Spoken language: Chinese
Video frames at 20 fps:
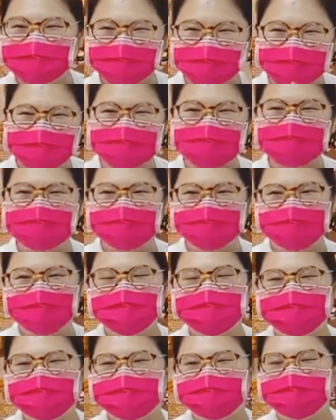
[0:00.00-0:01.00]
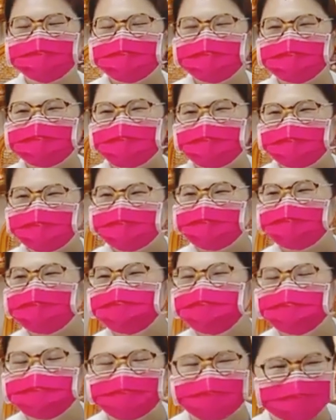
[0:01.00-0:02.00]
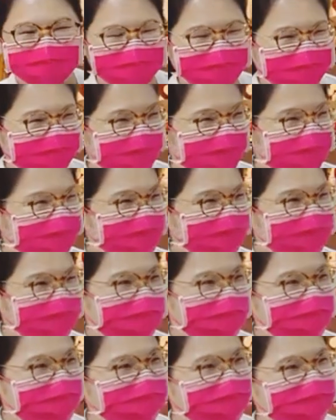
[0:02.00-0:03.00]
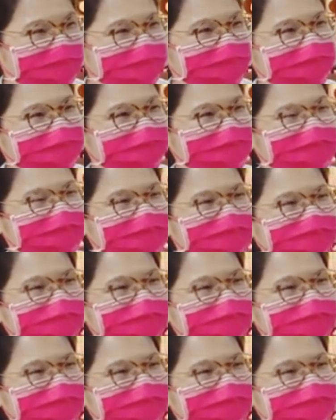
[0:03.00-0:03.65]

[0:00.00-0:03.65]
它的处理法是这样：他们有一二三四五层楼，